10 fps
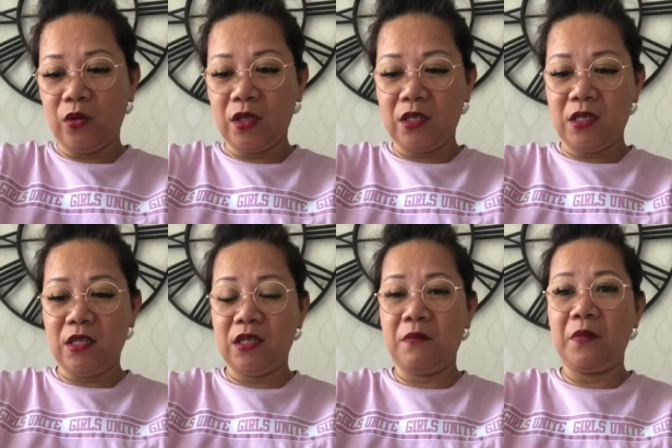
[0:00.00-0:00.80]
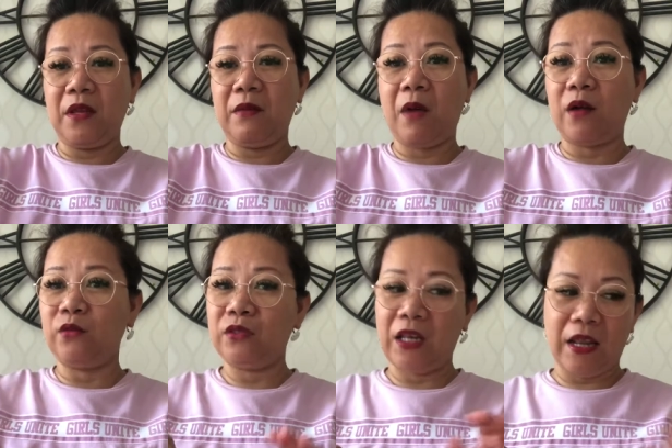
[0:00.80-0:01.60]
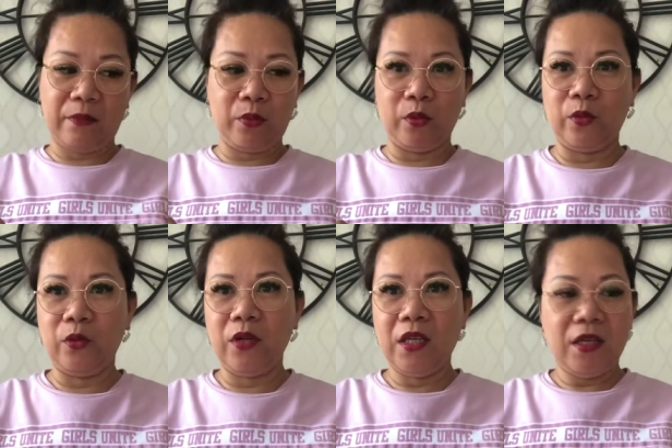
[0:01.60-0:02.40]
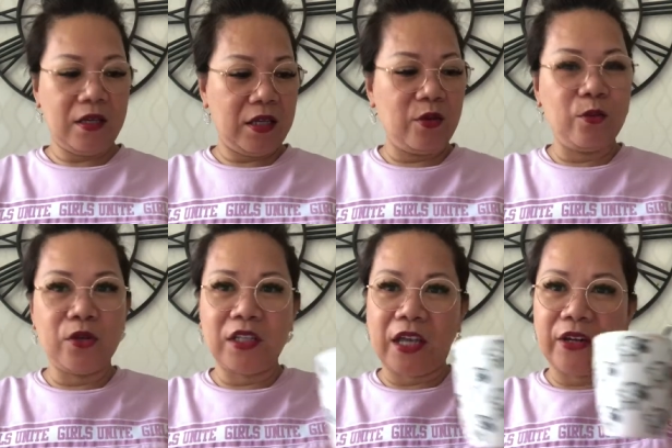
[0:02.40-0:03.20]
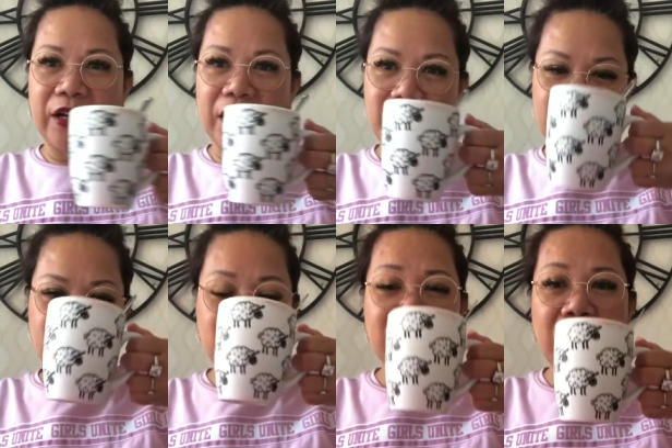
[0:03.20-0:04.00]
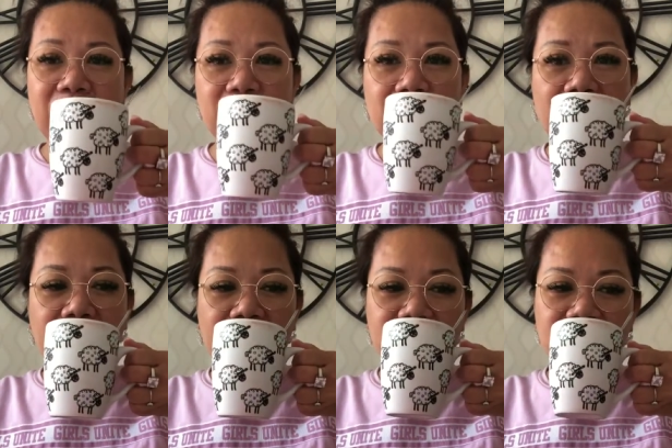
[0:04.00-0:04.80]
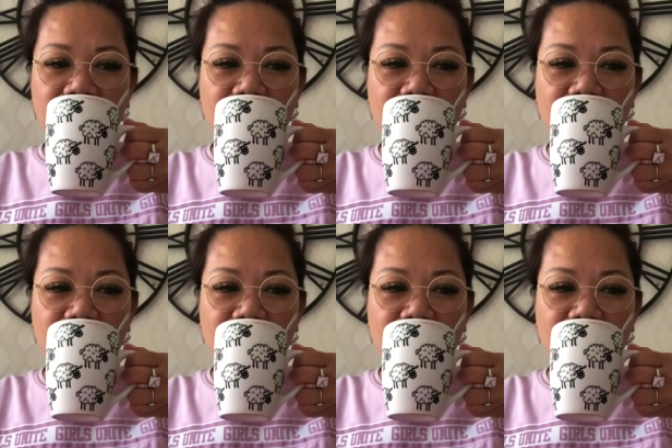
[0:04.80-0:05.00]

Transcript: Kasi, syempre, bagong telepono. Inom muna tayo ng kape. Cheers tayo, mga guys.